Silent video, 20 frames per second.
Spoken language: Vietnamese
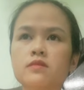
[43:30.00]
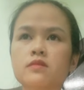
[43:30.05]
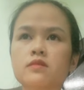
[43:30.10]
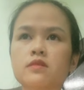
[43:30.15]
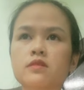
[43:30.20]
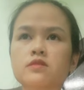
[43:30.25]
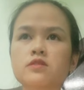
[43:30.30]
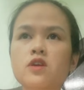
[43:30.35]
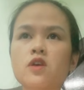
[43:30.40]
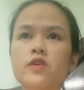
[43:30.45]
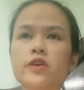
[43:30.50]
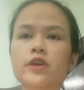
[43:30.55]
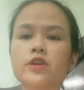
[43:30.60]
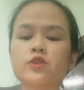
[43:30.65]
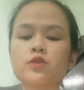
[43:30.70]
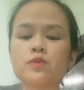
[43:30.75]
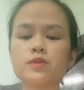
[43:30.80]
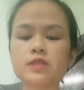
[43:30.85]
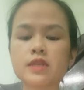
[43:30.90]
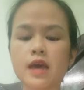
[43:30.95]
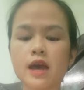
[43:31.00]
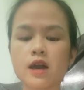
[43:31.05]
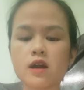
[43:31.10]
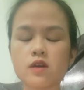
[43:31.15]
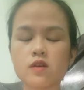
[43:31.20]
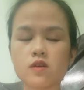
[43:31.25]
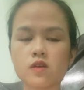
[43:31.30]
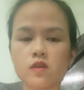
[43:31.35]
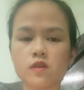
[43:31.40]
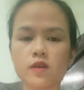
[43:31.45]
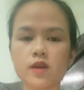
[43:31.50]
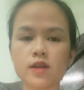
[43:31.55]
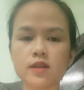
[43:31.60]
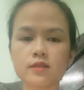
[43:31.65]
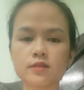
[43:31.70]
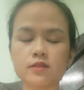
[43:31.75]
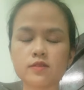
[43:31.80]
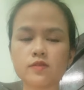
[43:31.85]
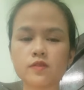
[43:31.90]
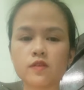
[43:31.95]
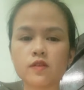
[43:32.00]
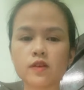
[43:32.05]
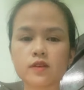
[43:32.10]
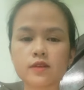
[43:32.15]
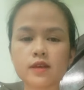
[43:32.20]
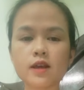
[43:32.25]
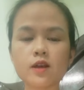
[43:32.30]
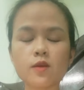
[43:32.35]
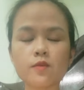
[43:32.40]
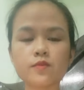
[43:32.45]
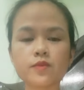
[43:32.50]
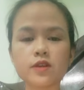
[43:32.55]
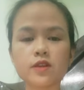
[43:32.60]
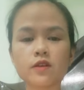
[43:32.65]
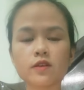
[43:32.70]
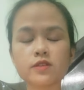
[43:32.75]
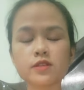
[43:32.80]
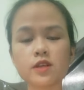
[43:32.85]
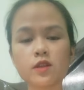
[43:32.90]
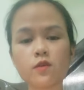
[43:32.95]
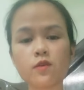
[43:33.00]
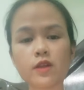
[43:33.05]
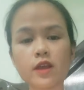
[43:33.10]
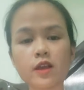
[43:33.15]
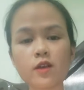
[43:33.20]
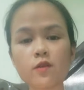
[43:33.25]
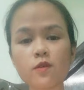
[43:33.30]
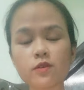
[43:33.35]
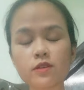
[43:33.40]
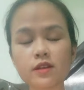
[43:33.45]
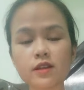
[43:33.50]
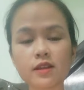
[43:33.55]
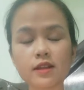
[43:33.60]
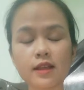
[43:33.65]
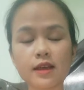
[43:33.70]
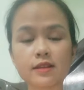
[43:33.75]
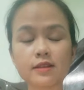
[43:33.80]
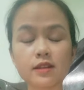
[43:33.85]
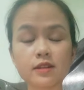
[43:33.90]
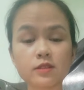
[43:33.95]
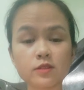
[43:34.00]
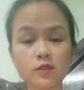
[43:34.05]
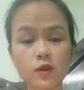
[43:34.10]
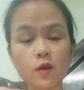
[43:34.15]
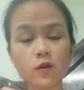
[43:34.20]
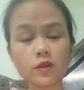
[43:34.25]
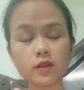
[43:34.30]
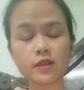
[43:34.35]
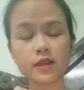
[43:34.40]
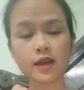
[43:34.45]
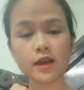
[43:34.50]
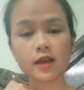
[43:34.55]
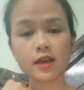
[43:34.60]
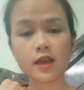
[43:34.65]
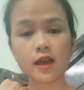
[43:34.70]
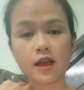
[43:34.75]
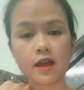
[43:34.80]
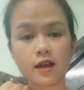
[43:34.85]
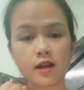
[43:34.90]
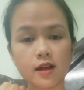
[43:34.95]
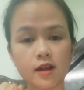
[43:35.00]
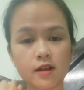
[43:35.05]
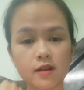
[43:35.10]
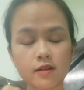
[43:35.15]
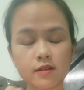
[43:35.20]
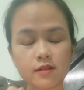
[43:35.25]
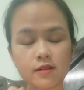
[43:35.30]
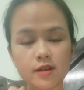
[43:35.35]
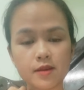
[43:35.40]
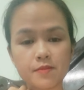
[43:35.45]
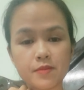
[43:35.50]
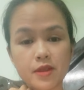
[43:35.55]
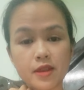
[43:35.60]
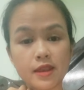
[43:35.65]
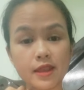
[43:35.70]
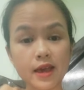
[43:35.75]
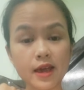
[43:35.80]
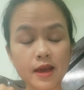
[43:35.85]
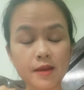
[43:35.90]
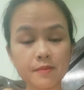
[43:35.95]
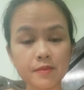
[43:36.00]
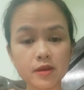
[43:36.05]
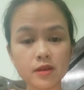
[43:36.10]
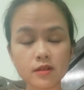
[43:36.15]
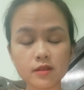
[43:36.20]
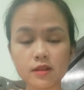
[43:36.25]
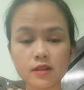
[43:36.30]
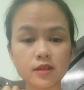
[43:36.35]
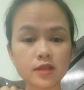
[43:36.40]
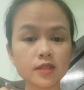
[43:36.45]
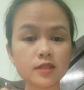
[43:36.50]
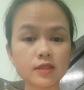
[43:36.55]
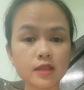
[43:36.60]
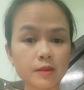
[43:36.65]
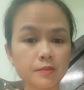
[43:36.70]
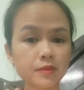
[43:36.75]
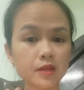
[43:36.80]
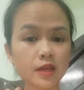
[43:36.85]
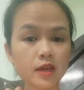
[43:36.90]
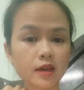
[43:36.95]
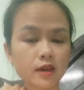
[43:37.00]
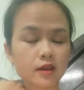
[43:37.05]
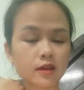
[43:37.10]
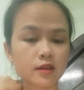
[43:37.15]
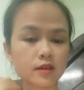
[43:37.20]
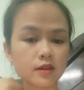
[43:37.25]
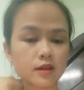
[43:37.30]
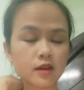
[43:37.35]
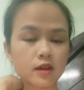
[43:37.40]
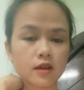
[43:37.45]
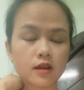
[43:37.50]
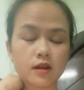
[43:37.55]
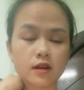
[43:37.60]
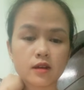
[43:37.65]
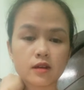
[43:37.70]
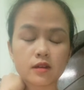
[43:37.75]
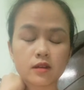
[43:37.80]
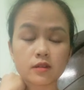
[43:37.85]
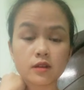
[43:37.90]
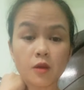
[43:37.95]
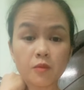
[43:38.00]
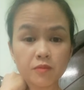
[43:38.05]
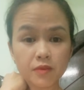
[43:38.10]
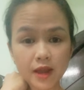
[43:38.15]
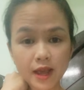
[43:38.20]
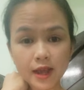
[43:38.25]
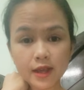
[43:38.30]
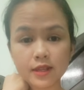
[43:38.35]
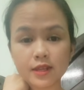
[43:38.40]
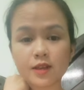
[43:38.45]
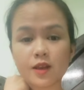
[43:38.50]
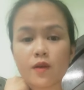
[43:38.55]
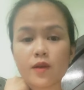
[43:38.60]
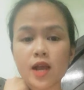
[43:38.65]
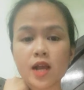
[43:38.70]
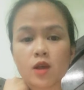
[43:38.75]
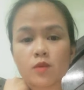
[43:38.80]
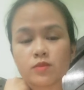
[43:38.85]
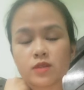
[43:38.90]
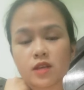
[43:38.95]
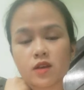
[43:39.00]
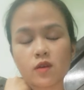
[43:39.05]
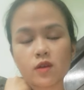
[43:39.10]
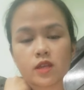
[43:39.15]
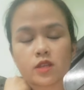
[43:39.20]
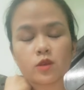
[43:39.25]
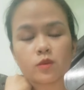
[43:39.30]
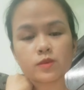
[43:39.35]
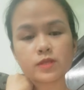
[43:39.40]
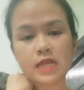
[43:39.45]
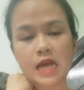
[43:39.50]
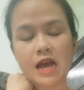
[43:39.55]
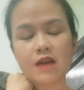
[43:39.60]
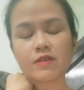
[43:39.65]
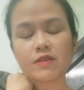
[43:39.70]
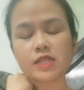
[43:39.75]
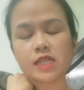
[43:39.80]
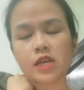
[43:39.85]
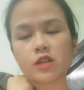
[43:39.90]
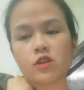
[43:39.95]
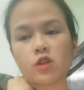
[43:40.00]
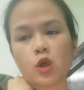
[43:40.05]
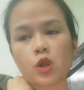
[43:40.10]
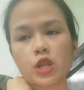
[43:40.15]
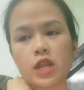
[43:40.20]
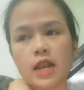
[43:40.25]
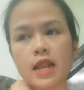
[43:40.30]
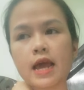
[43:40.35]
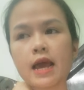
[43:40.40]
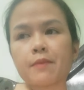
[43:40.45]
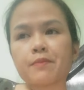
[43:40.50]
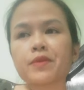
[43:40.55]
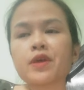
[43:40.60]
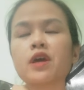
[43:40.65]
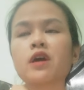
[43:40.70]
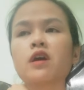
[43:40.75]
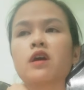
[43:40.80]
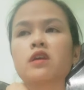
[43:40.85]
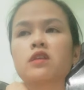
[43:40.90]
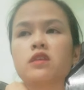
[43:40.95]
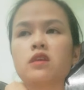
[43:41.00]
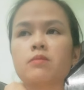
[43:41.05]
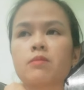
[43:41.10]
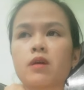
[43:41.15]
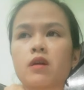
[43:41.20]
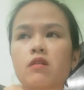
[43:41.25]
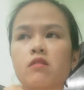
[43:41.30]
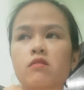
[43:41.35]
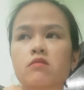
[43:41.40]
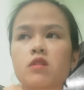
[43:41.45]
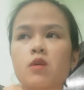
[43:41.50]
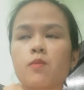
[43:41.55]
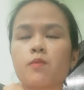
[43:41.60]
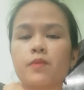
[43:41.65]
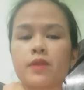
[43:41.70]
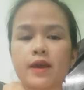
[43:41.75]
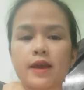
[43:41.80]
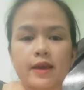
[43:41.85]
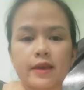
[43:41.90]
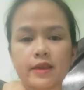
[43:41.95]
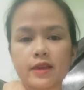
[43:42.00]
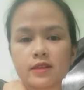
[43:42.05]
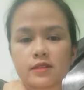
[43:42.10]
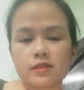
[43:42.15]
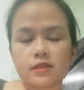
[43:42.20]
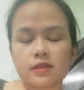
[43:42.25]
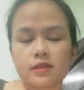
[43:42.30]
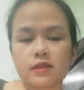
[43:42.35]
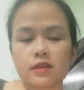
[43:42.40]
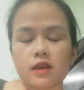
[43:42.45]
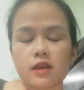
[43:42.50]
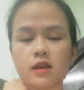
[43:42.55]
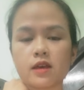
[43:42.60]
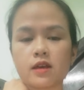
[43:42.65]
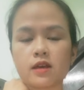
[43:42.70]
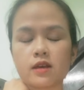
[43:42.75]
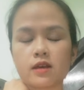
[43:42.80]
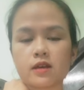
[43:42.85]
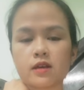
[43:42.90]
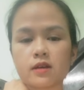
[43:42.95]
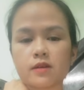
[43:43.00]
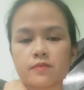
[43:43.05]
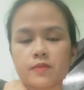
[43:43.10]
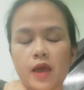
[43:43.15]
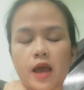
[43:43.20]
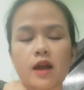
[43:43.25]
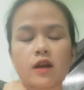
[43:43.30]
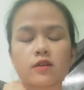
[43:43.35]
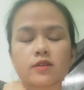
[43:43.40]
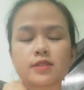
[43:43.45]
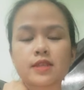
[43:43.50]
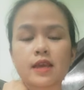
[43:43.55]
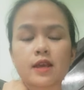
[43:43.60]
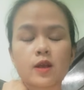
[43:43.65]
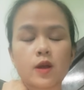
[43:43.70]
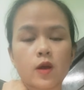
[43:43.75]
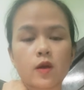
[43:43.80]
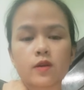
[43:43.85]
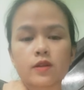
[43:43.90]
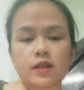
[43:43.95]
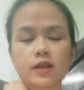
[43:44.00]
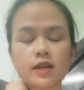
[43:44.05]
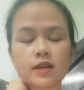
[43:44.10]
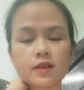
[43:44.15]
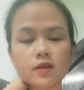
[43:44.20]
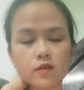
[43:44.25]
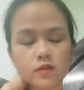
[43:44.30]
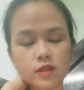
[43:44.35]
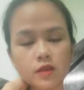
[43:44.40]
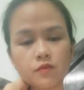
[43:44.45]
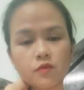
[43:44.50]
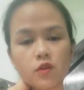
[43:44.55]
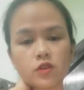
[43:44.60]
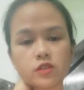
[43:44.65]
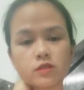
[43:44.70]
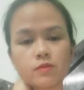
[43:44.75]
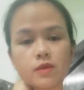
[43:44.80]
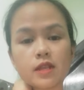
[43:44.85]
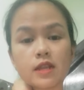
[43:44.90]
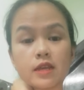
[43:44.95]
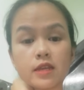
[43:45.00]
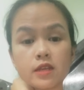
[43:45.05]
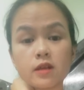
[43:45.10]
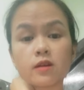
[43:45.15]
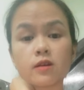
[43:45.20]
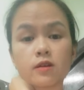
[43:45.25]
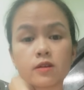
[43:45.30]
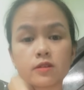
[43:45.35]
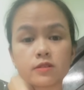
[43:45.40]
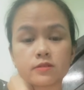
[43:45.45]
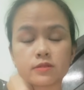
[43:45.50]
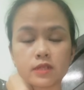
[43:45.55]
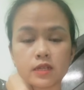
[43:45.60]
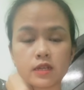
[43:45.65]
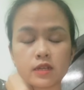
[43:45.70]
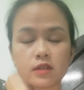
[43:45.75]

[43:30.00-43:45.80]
cho ký túc xá ở á thường là các công ty đó chế độ đãi ngộ là rất tốt rồi nha ở miền Nam á, là ít lắm nha ở Đồng Nai thì có các công ty có ký túc xá và xe đưa đón đi làm nhưng mà ở Đồng Nai á, thì ờ, à, ở Sài Gòn á, ở Thành phố Hồ Chí Minh là ít hơn nha